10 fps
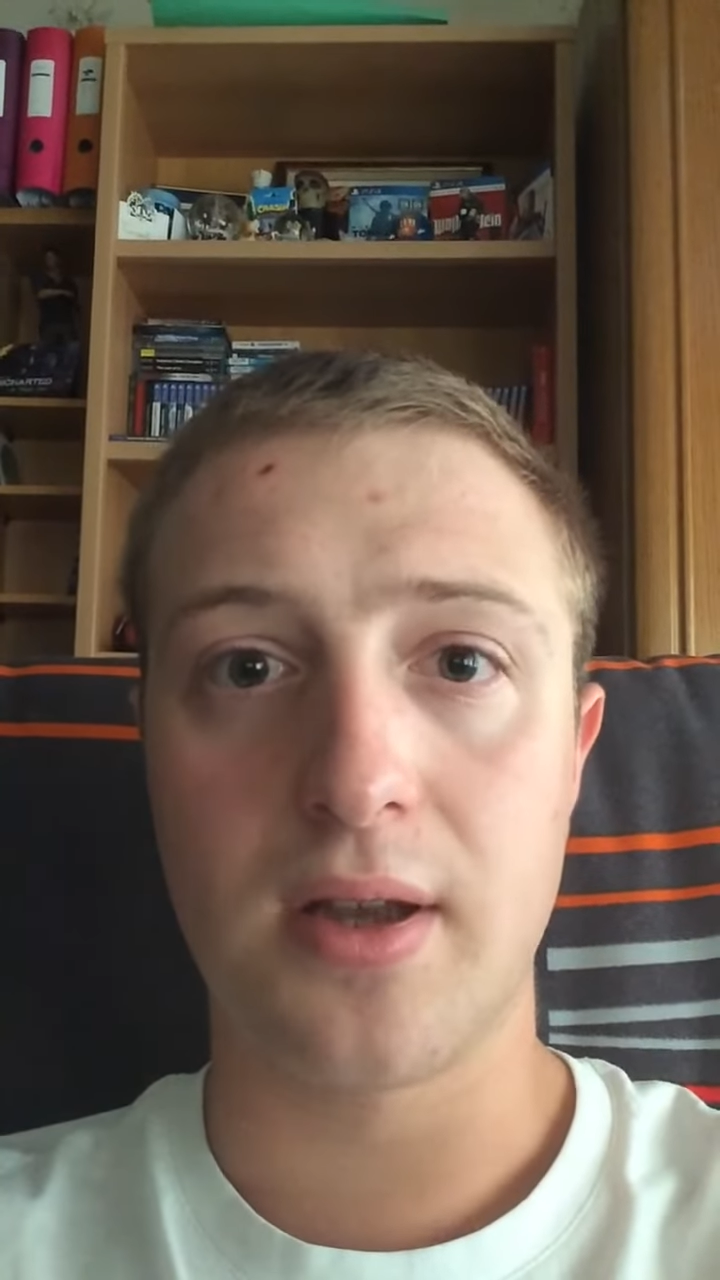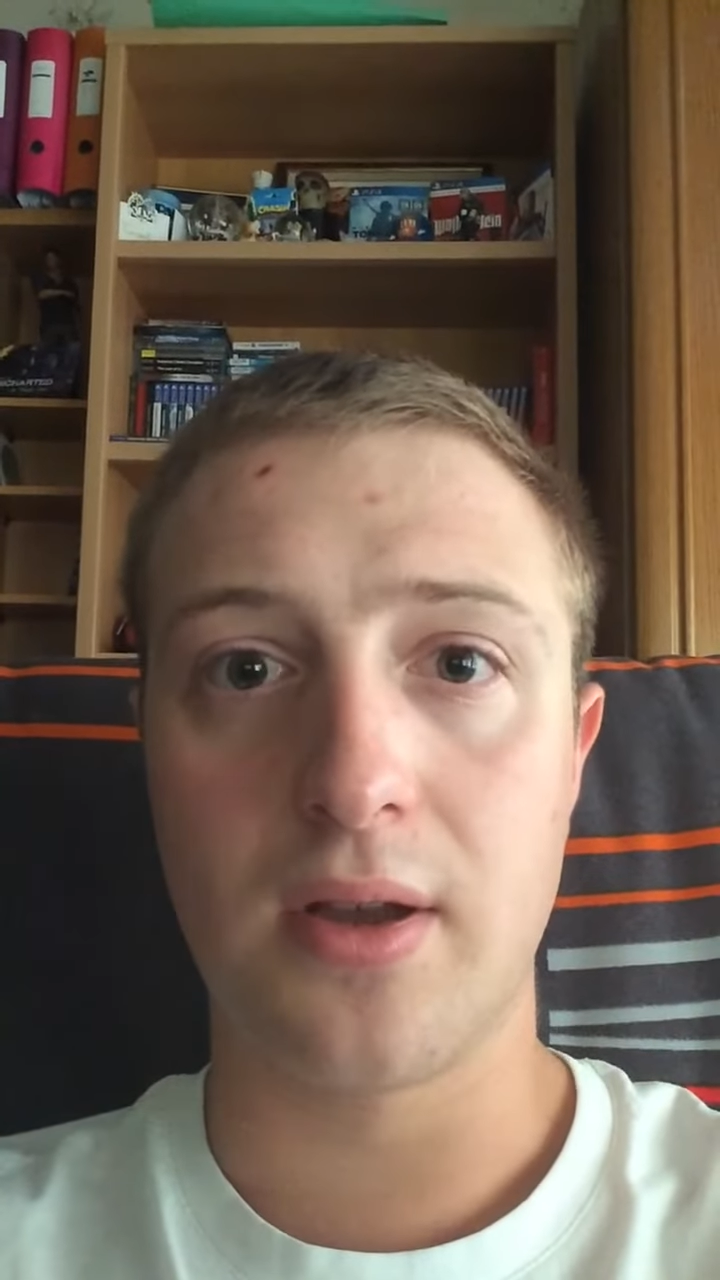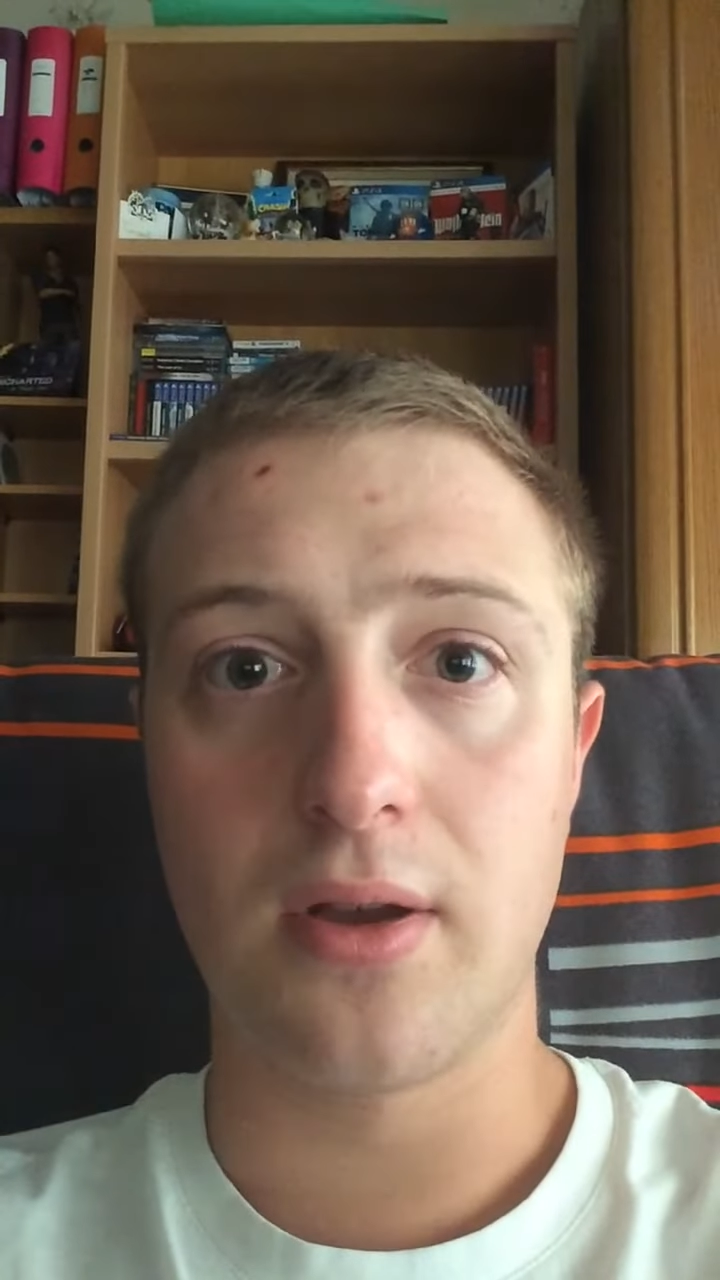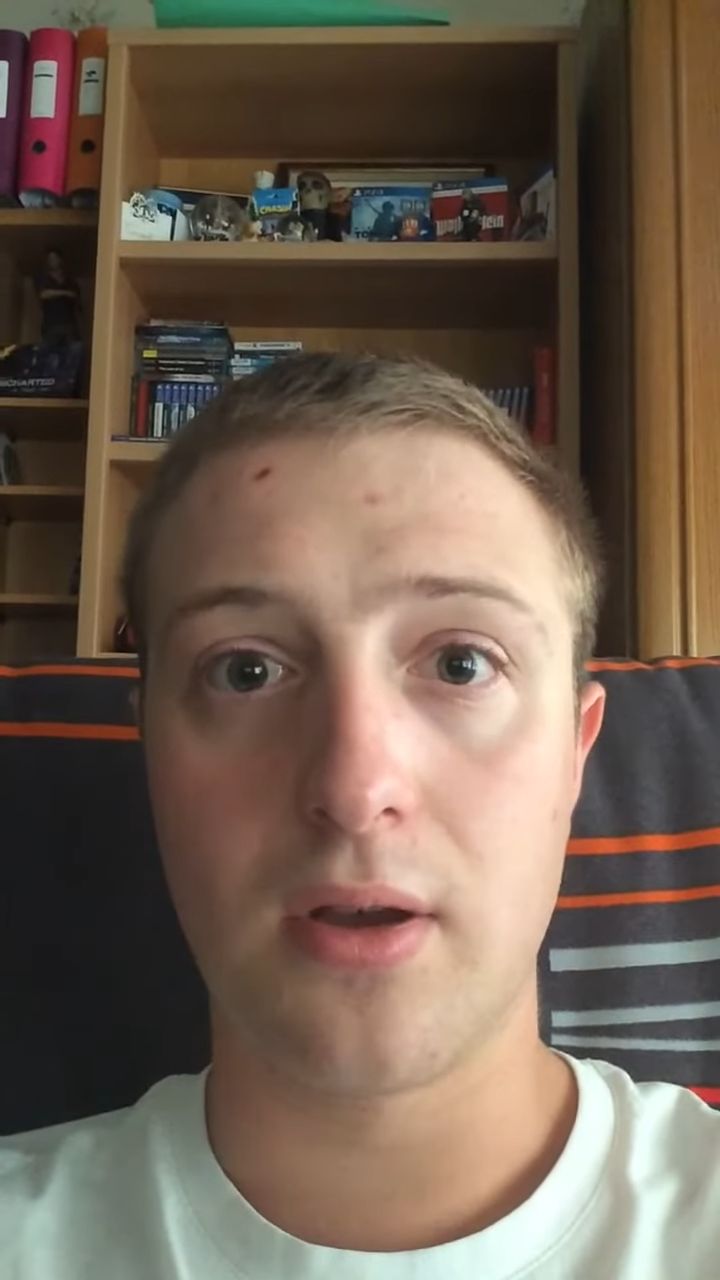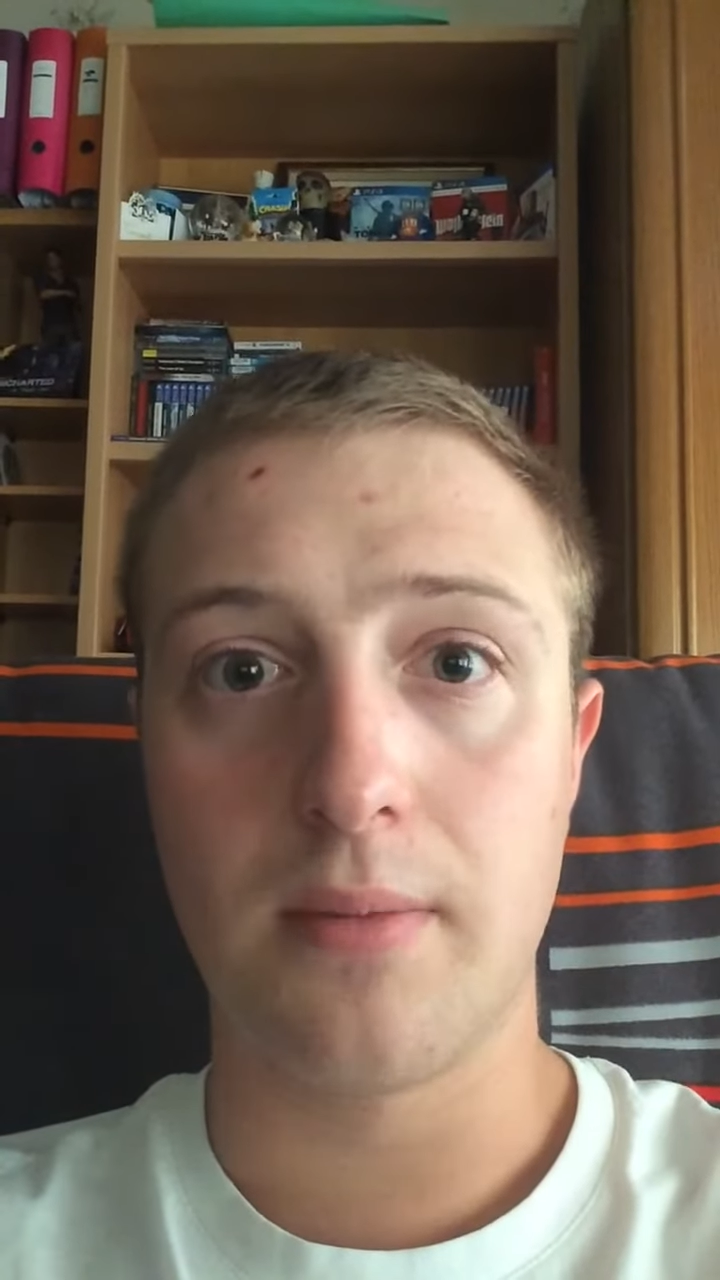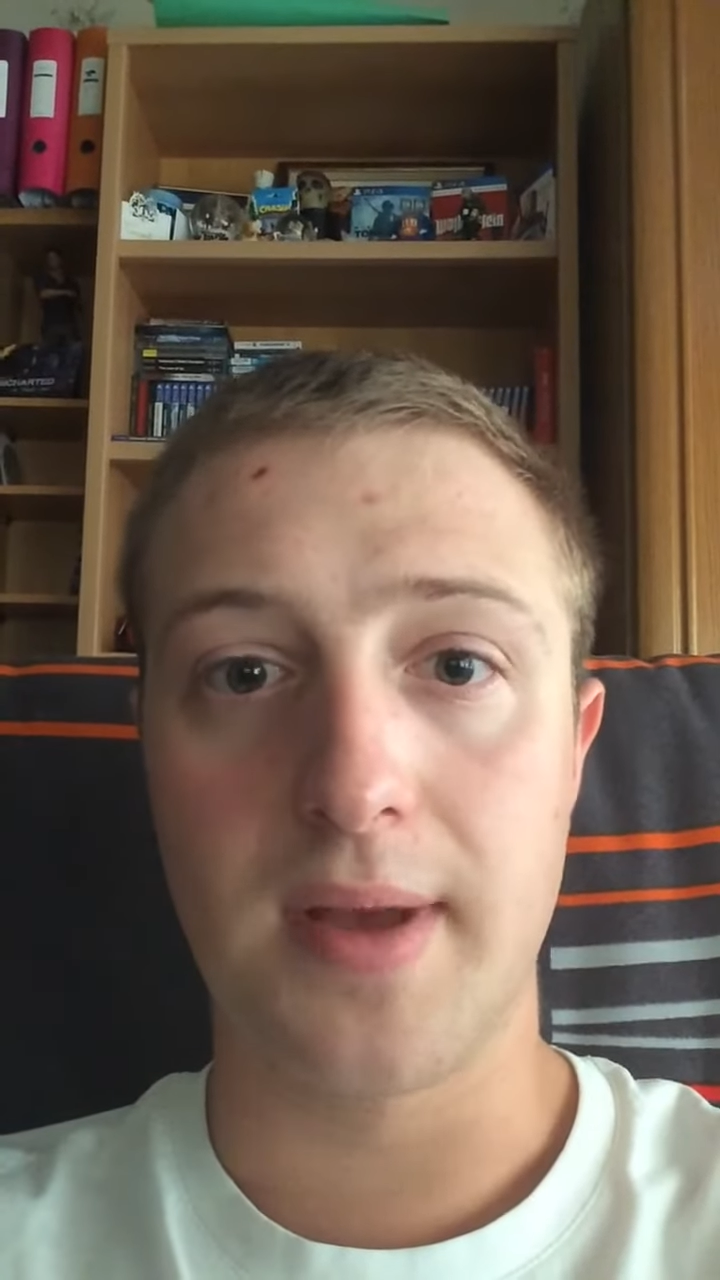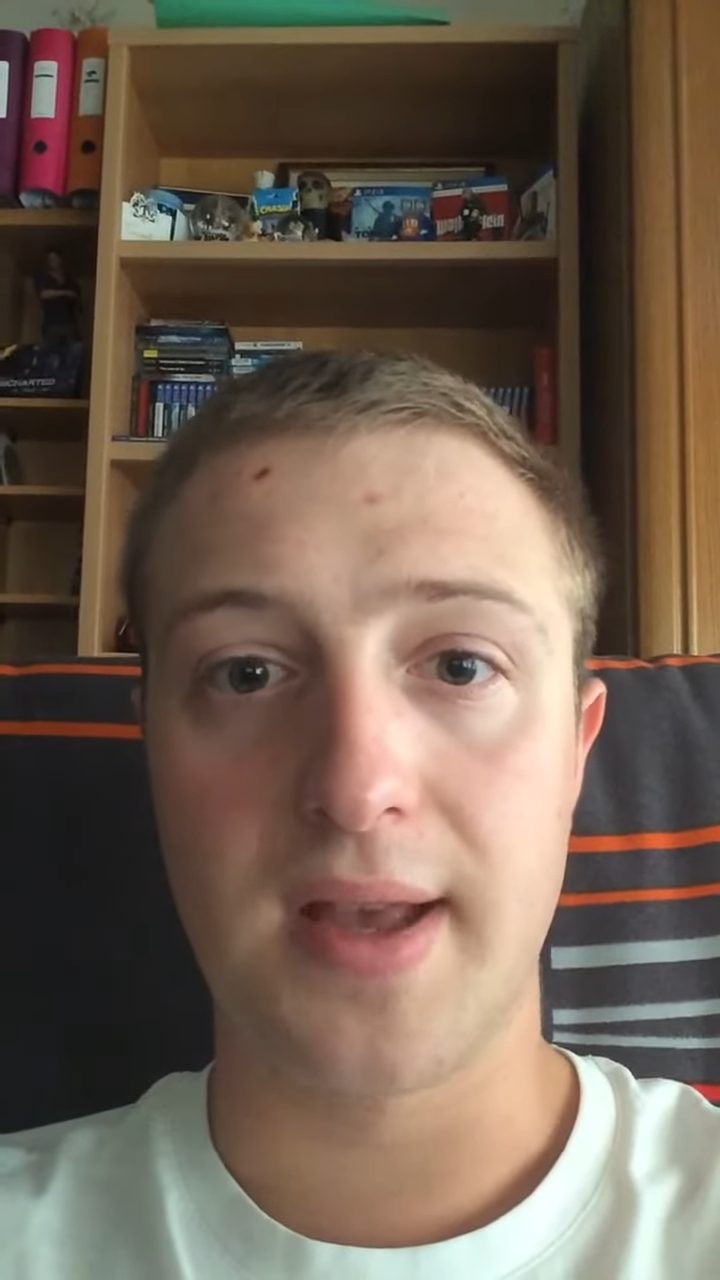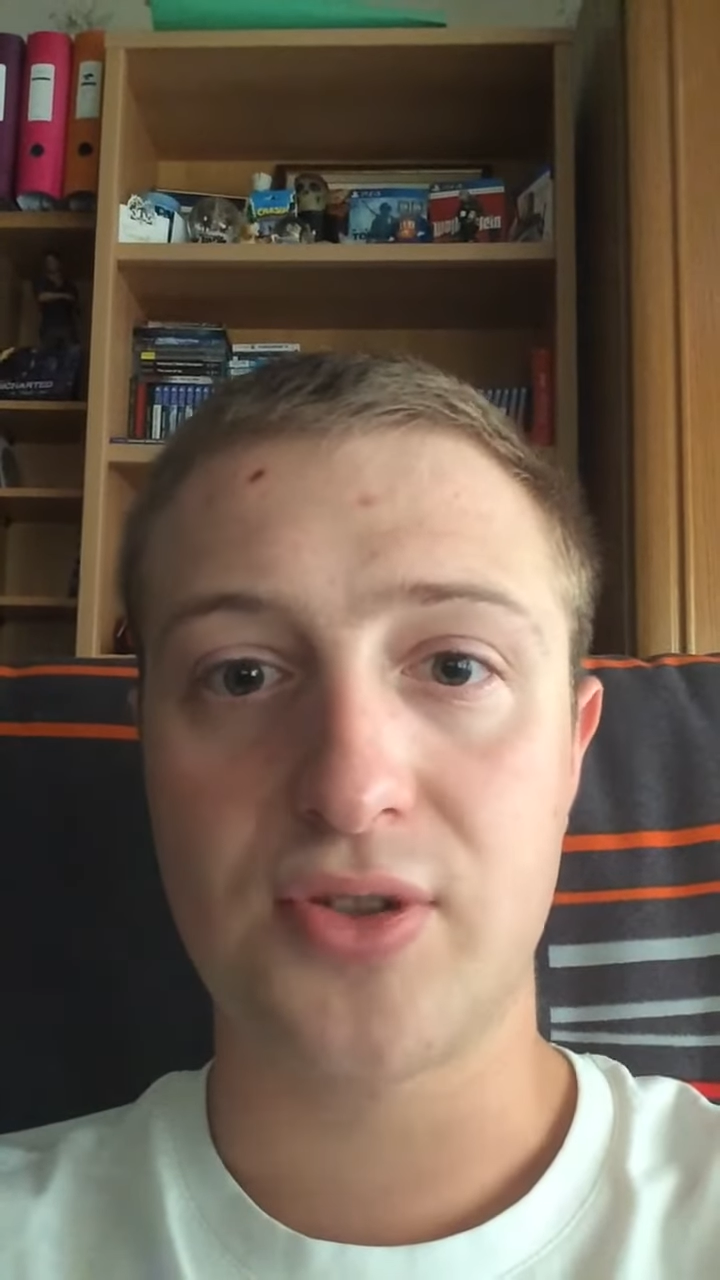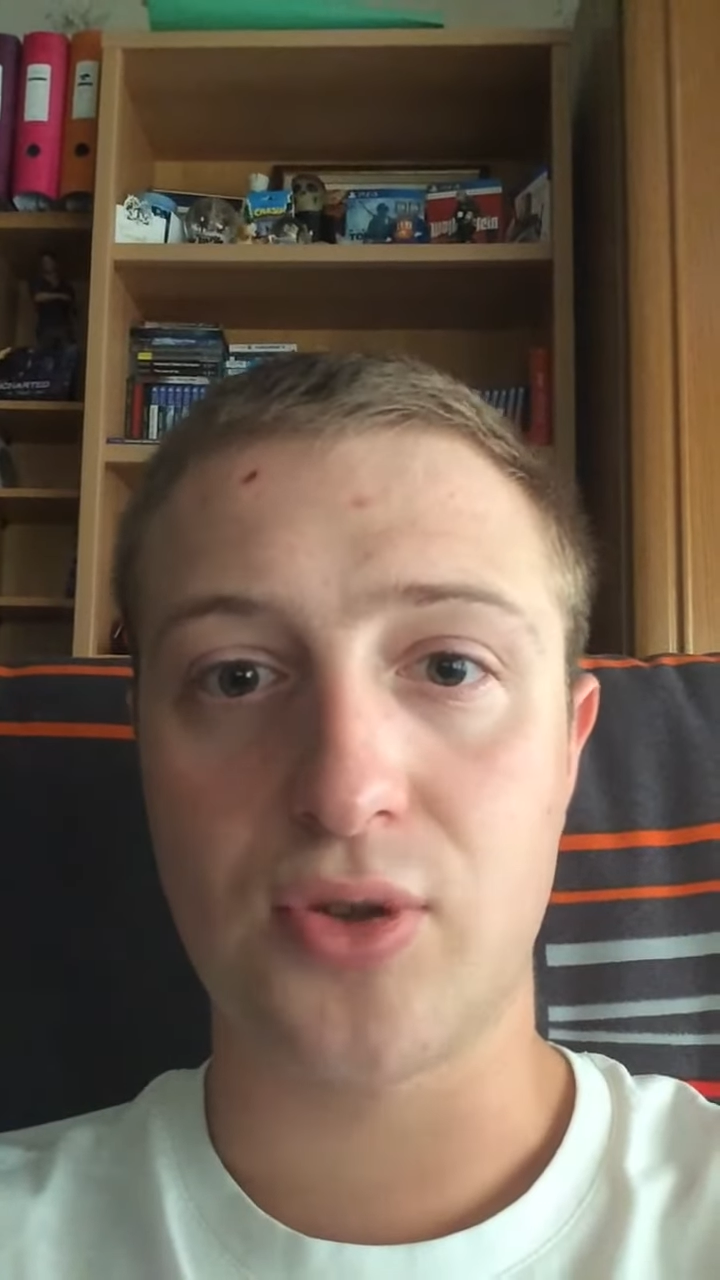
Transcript: euh, bah,